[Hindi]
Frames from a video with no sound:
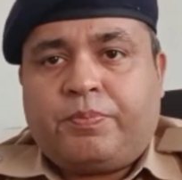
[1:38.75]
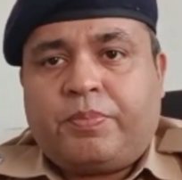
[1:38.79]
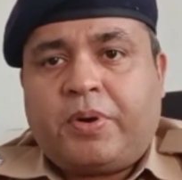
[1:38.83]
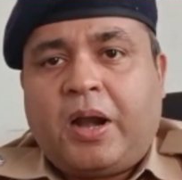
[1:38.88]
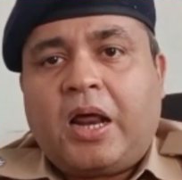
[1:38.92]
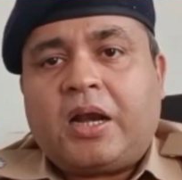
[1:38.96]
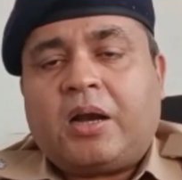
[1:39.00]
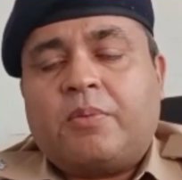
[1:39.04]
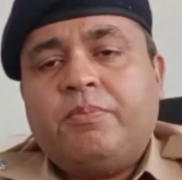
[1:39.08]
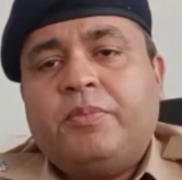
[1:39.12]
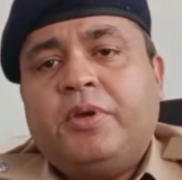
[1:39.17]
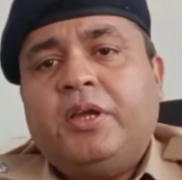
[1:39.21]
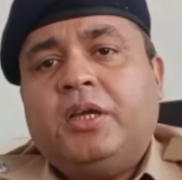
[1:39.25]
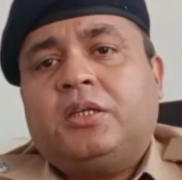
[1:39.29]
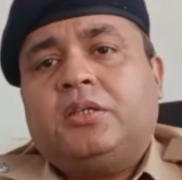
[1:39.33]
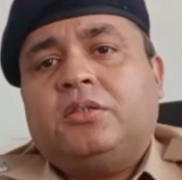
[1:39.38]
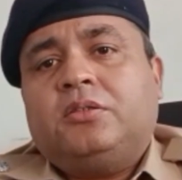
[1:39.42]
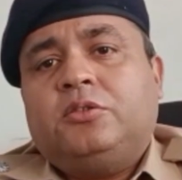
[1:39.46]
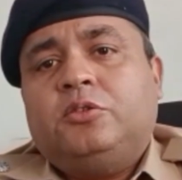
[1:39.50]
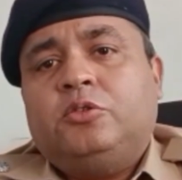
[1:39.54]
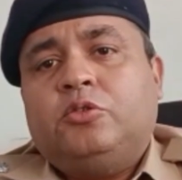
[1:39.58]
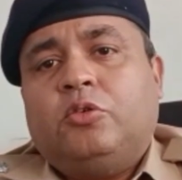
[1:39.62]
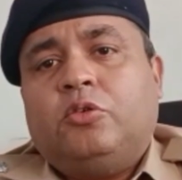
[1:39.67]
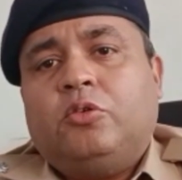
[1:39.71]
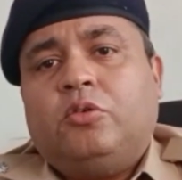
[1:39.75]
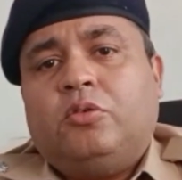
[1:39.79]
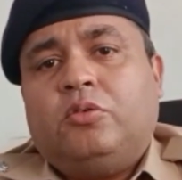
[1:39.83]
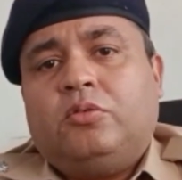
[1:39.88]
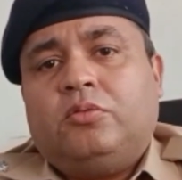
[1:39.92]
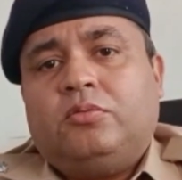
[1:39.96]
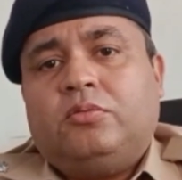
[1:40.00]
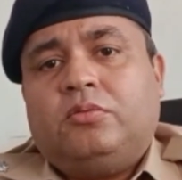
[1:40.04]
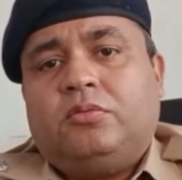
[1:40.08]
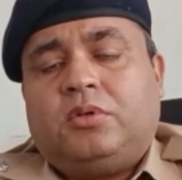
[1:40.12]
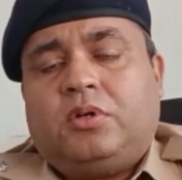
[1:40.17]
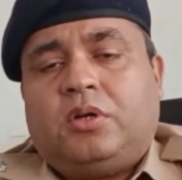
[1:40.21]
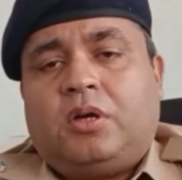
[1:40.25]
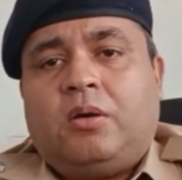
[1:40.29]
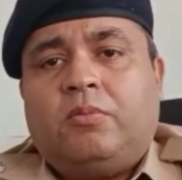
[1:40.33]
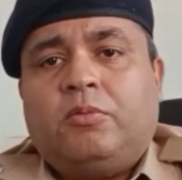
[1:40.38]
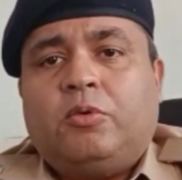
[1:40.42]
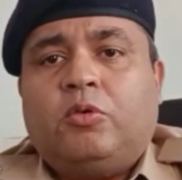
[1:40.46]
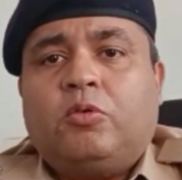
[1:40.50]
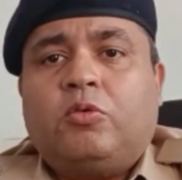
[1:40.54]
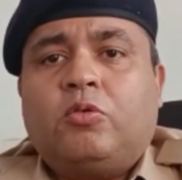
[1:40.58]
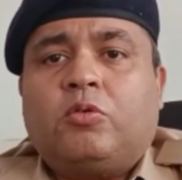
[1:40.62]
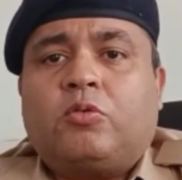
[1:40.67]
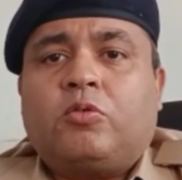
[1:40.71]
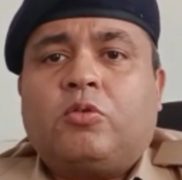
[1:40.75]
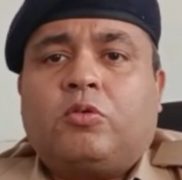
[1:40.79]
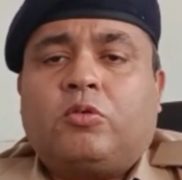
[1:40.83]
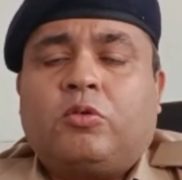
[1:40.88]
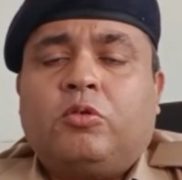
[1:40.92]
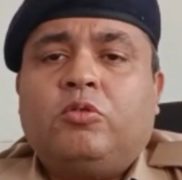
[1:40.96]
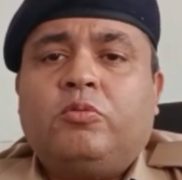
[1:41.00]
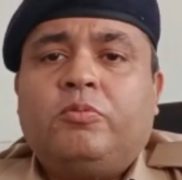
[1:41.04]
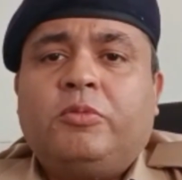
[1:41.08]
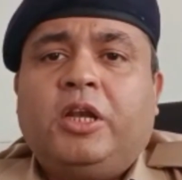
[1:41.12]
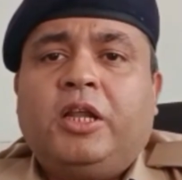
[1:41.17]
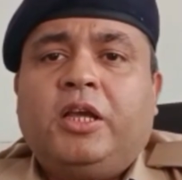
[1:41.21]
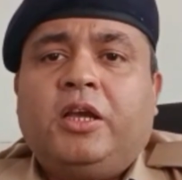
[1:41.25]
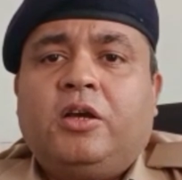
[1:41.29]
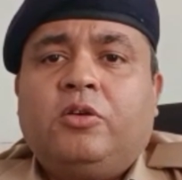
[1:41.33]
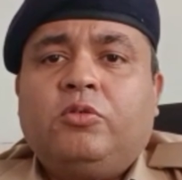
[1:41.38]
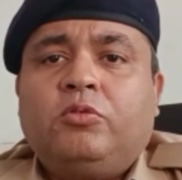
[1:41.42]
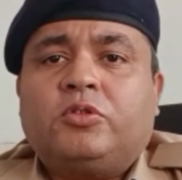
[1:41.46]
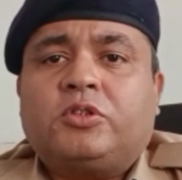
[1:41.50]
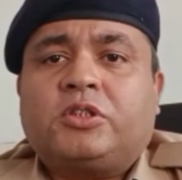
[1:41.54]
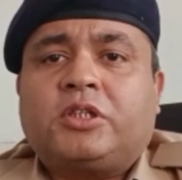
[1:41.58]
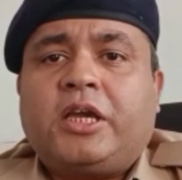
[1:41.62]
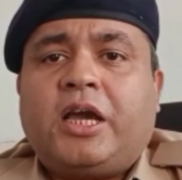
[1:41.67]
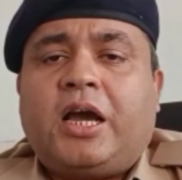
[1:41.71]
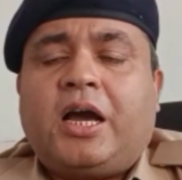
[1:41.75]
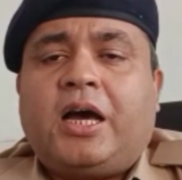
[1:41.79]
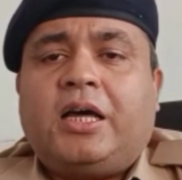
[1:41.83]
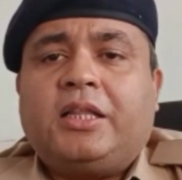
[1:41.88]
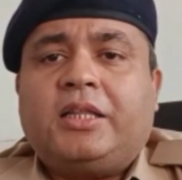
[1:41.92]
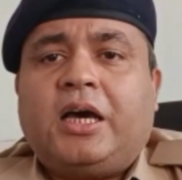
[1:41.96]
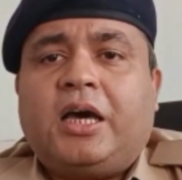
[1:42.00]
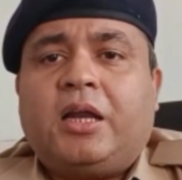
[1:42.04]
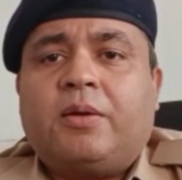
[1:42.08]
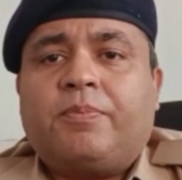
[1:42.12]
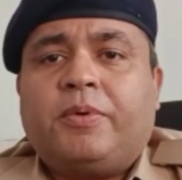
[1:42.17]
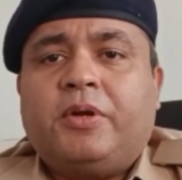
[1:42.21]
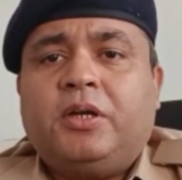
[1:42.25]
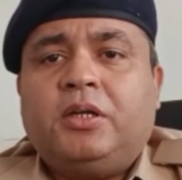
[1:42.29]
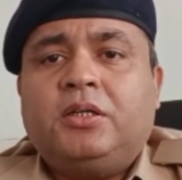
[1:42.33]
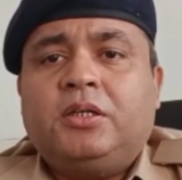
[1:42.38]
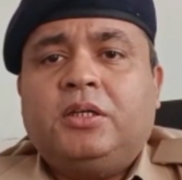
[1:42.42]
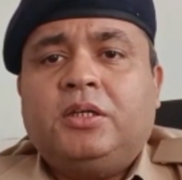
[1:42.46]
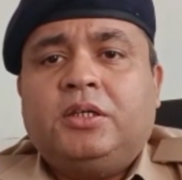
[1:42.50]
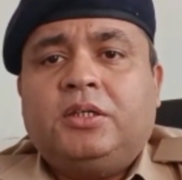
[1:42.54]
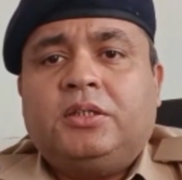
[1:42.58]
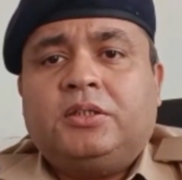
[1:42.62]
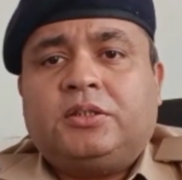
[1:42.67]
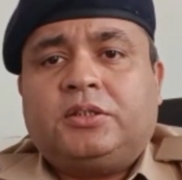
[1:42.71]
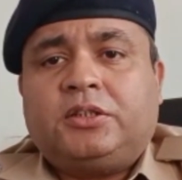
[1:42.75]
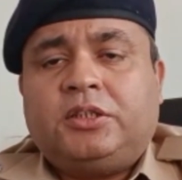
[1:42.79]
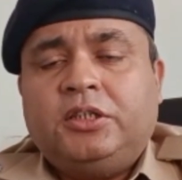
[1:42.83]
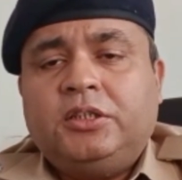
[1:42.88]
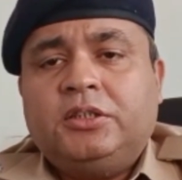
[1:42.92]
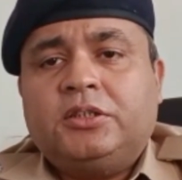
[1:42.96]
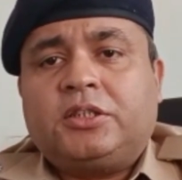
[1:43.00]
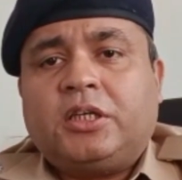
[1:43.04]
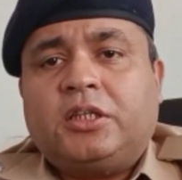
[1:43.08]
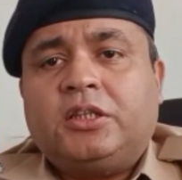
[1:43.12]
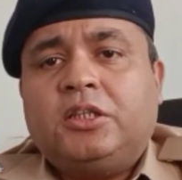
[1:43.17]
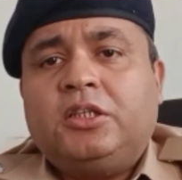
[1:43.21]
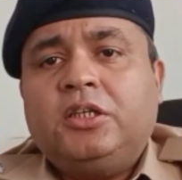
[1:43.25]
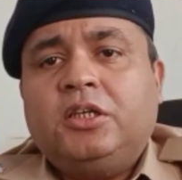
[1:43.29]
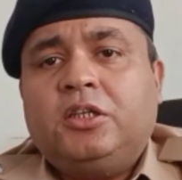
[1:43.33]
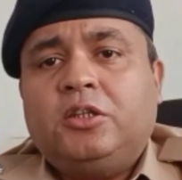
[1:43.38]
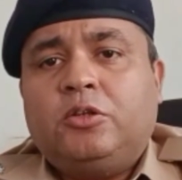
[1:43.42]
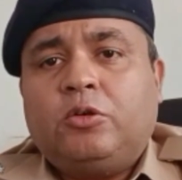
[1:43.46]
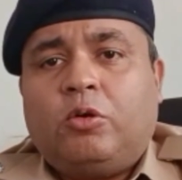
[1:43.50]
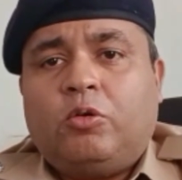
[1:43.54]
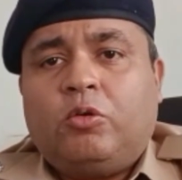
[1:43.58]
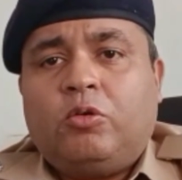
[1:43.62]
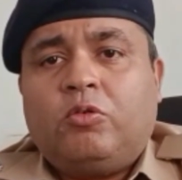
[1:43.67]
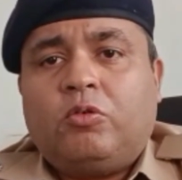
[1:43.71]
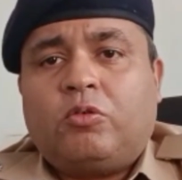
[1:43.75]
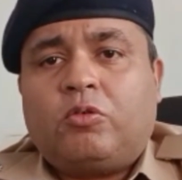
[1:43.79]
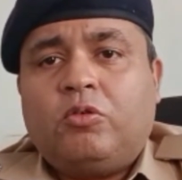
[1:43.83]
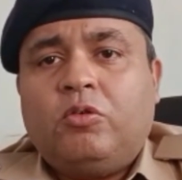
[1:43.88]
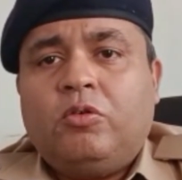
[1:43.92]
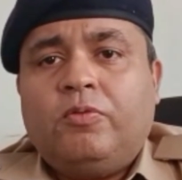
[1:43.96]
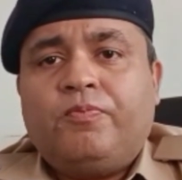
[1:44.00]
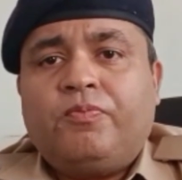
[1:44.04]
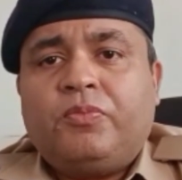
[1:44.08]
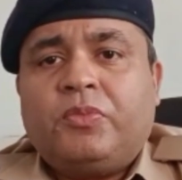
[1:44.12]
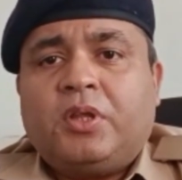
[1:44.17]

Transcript: प्रारंभिक जो हम लोगों को क्लू मिले हैं उसके आधार पर तीन संदिग्ध लोगों को